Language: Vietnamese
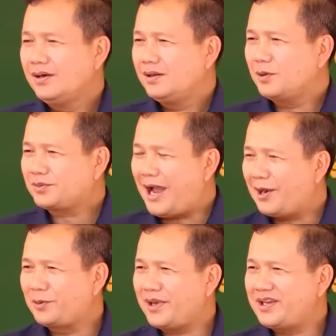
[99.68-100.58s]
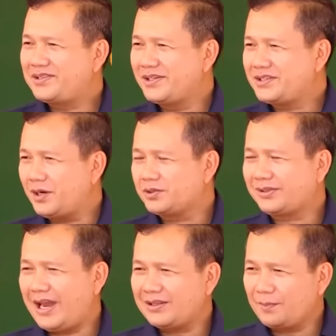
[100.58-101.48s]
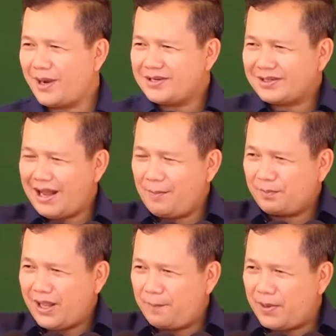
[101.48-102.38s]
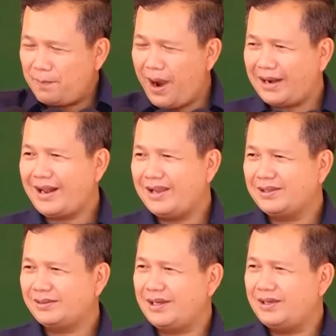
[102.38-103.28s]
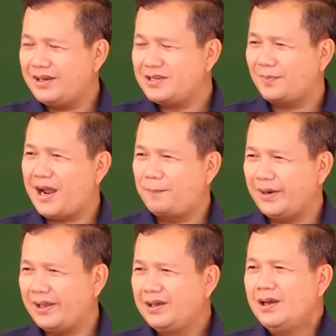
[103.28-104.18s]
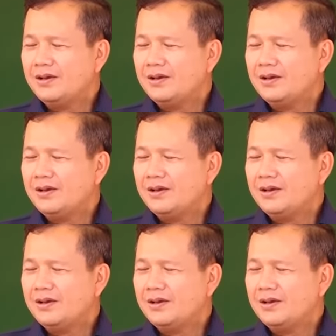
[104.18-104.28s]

lục ta lục dây chưa cho sai sắp bay năm đại bị bát đây từ tê đi chậm đan phần này